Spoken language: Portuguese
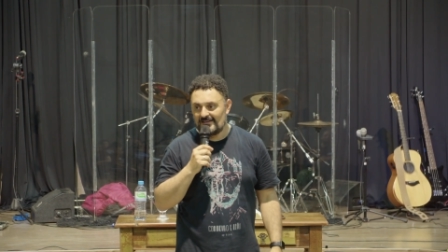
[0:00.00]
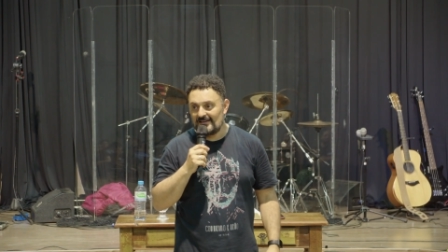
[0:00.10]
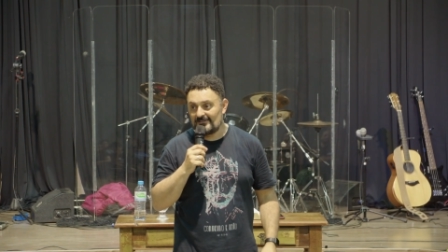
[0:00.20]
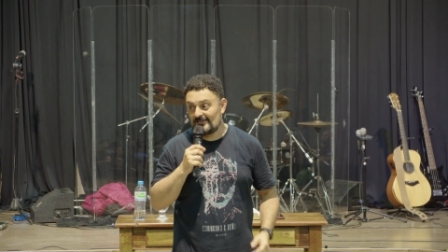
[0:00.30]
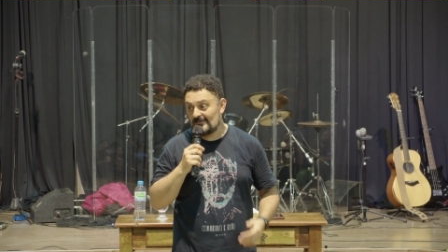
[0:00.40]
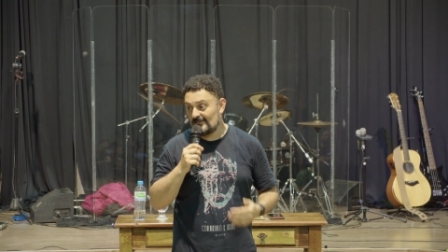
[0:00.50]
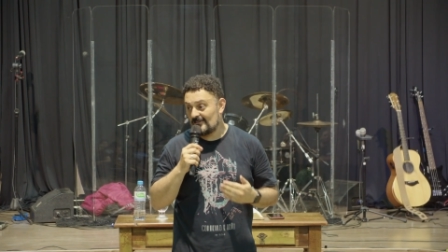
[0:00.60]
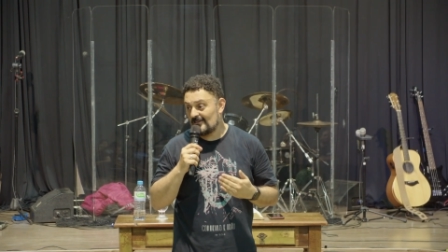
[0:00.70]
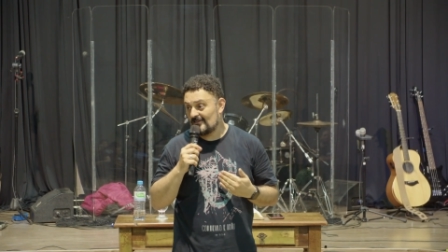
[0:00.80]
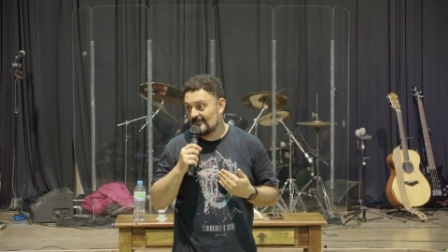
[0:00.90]
Em vez de a gente,
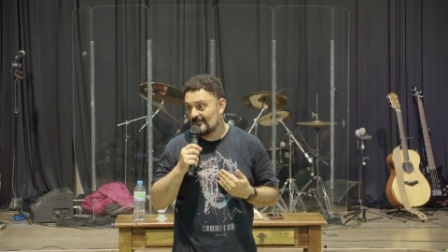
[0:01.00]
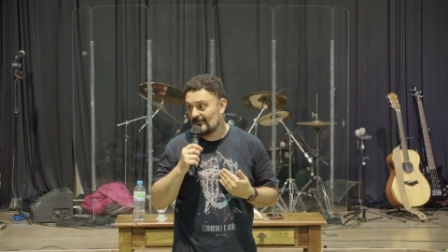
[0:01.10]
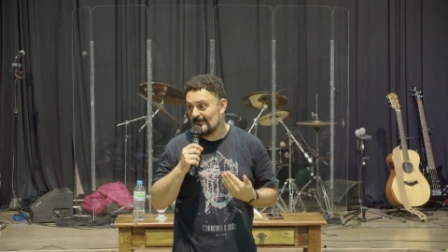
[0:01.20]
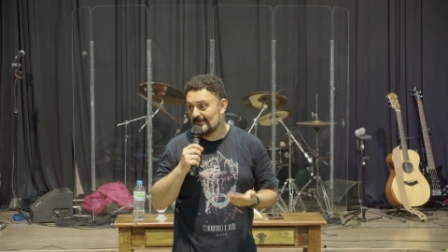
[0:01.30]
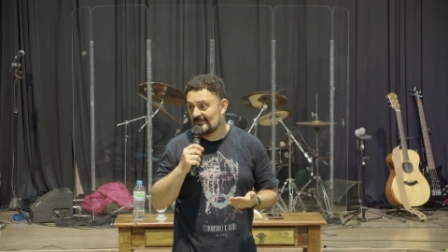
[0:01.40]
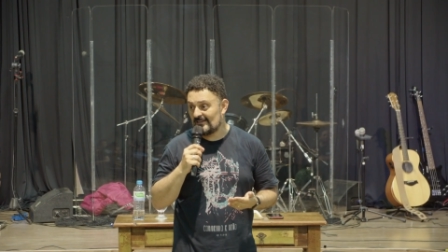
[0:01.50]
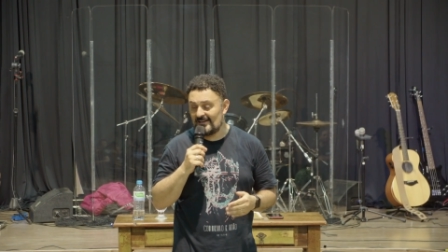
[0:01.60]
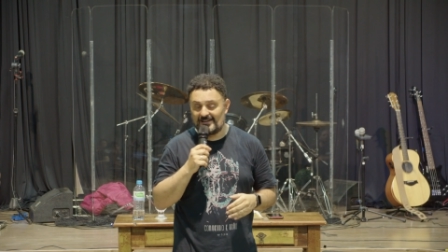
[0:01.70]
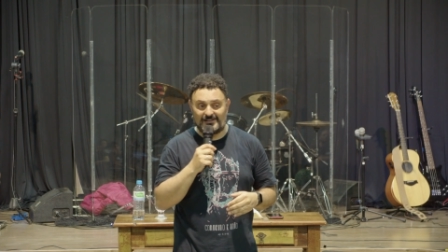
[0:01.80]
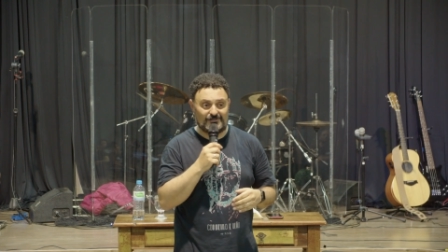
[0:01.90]
a gente diz o
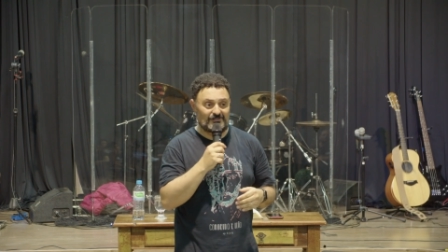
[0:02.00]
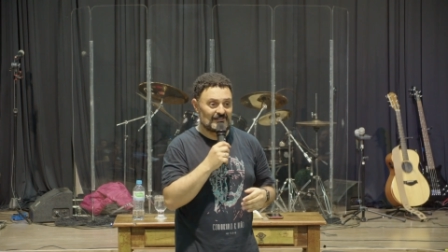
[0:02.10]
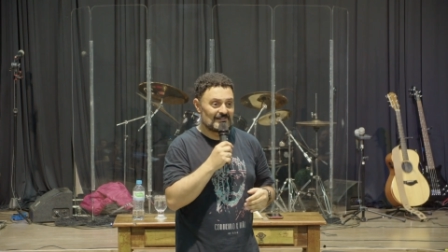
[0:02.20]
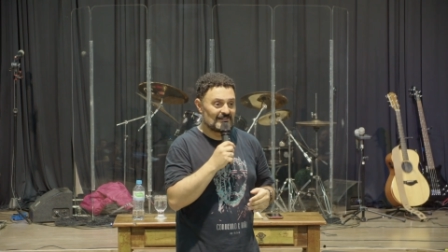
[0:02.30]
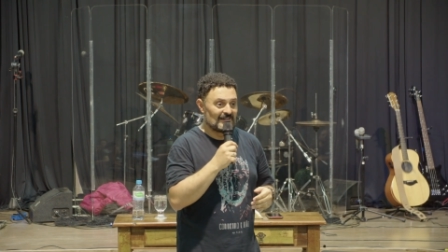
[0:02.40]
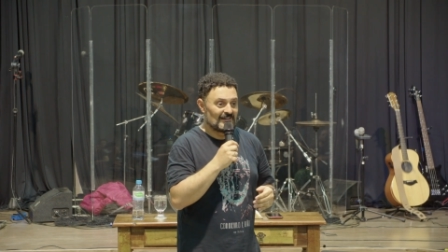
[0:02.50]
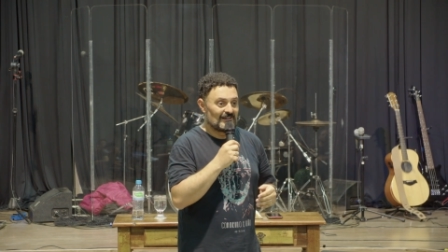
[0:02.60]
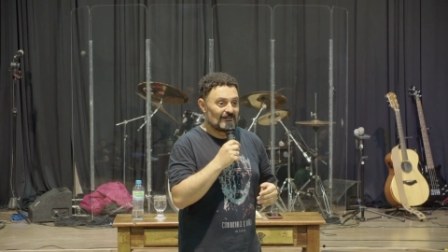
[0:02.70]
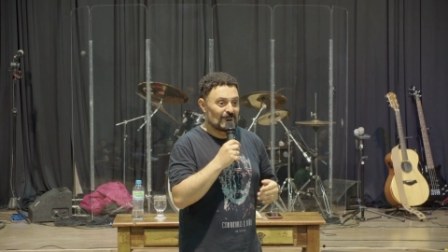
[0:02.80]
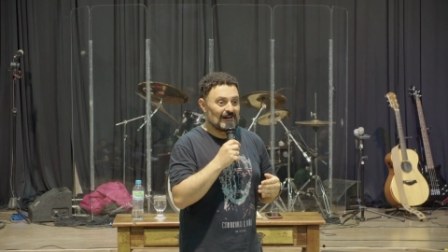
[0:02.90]
ABC, eles dizem
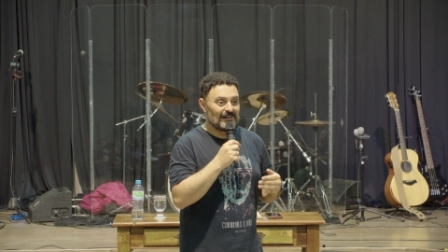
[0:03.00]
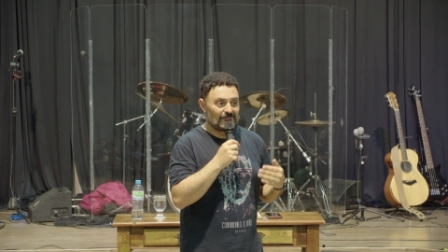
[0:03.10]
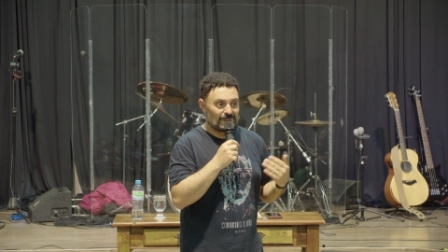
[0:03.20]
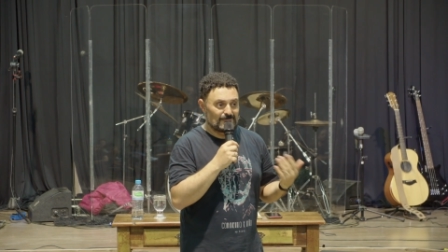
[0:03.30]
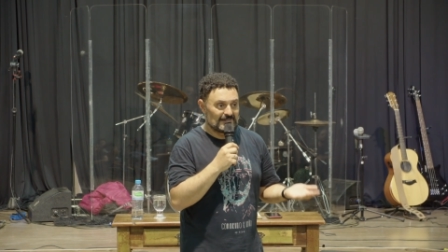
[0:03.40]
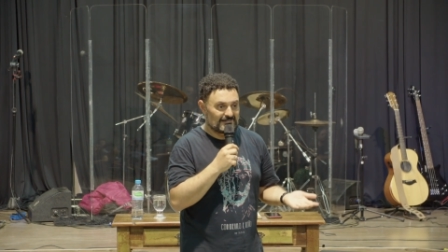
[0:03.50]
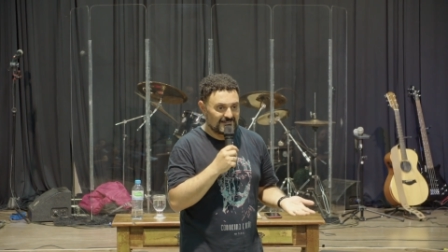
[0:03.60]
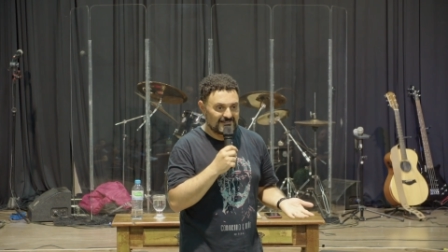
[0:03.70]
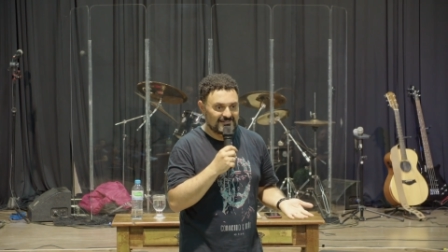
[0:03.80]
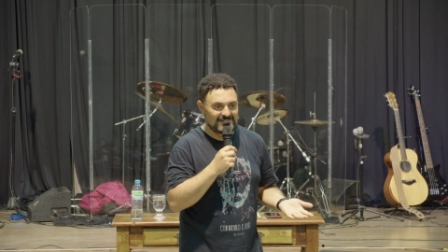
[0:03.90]
o Aleph Bet,
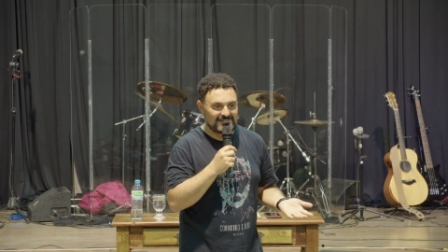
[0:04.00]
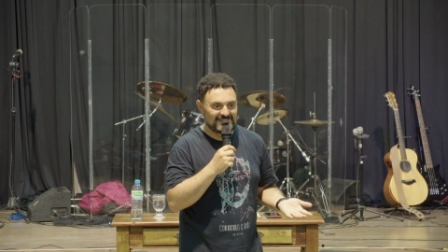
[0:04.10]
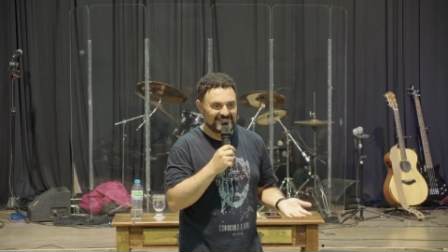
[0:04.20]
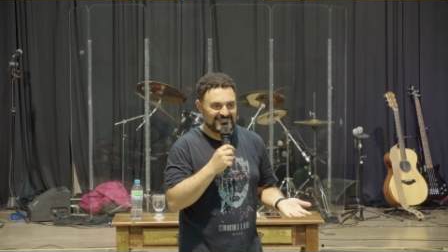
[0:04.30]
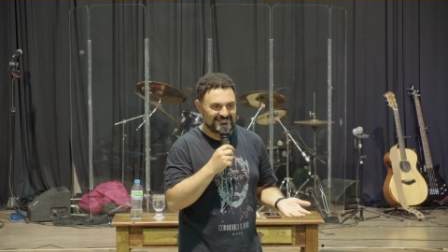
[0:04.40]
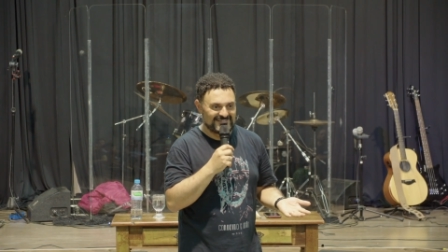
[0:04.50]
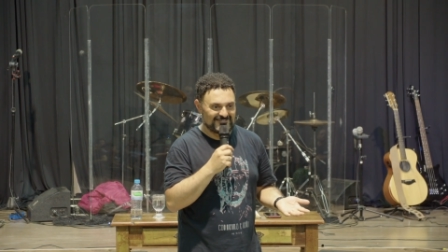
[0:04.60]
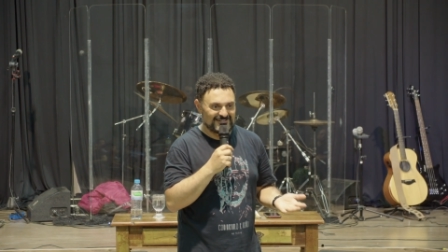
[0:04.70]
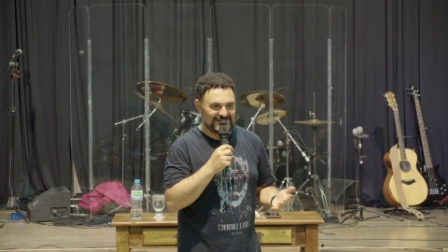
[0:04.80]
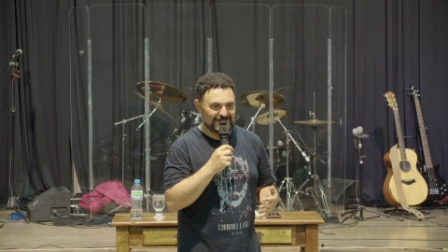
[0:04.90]

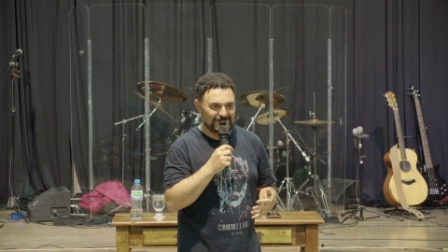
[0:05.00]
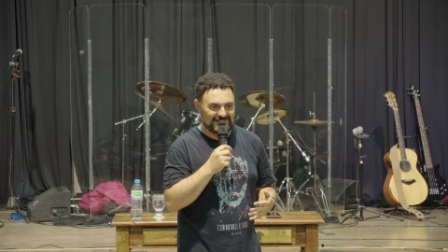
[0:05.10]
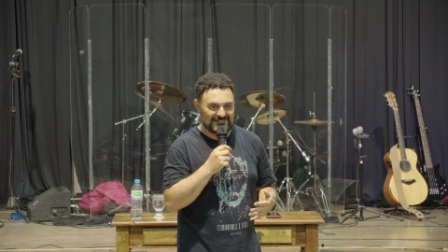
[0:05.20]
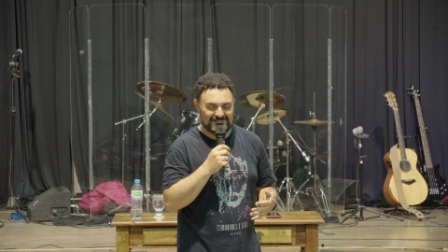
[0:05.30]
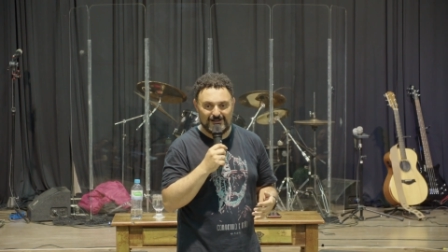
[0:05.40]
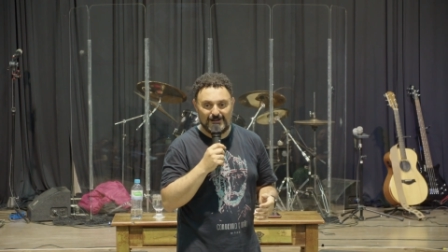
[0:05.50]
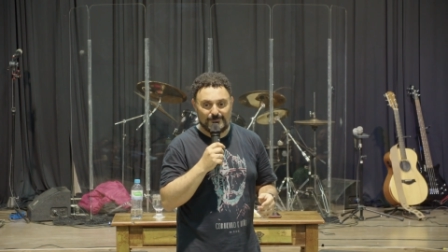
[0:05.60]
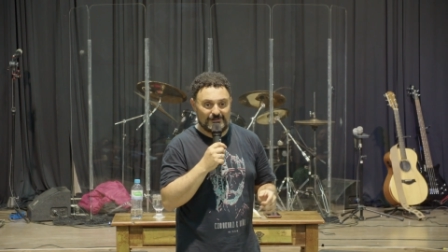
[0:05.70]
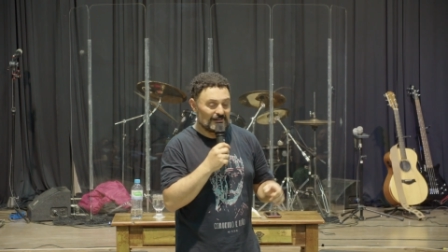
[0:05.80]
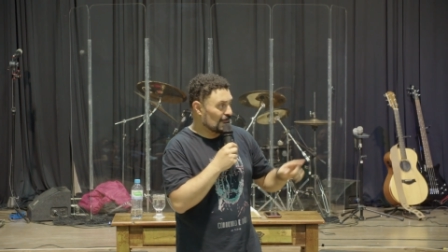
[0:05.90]
quando eles estão falando.
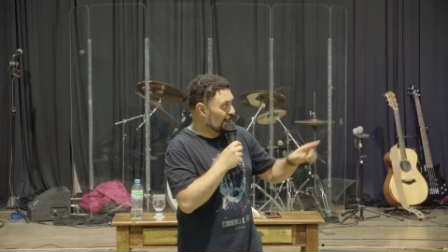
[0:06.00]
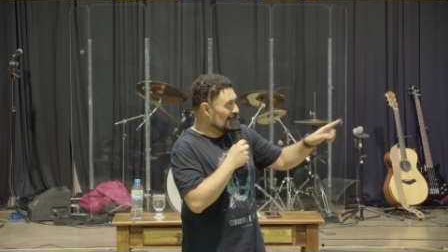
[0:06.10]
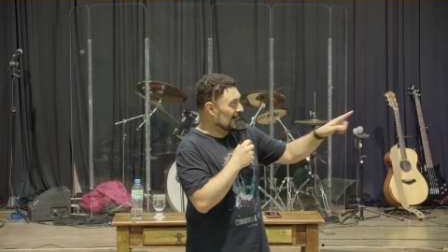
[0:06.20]
Porque a segunda